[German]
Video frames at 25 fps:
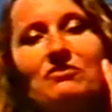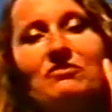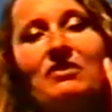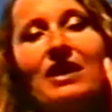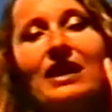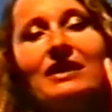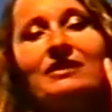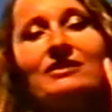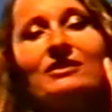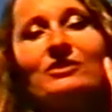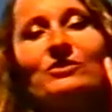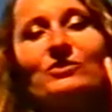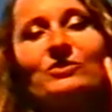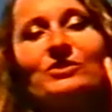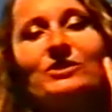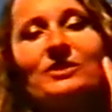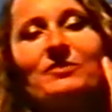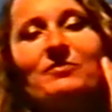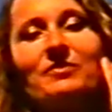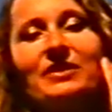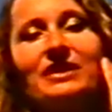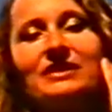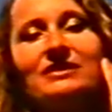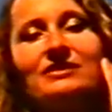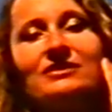Vater unser
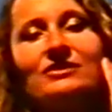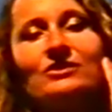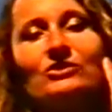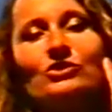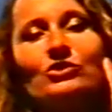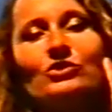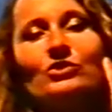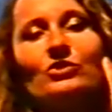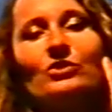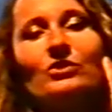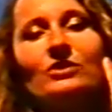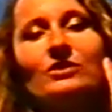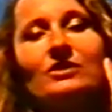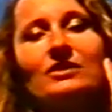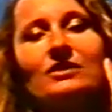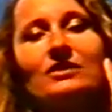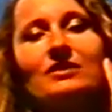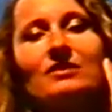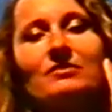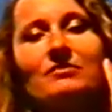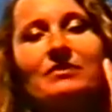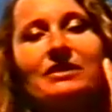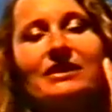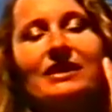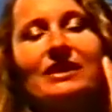bestes Stück
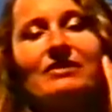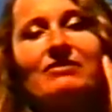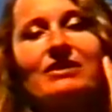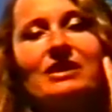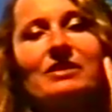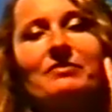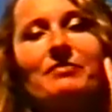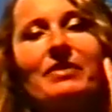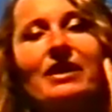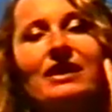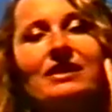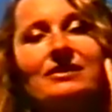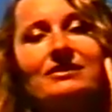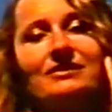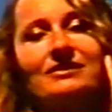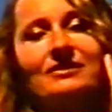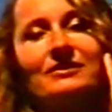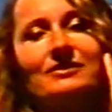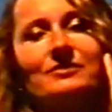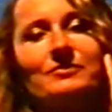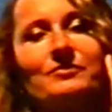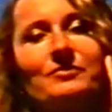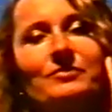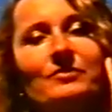mit Ewald Balser.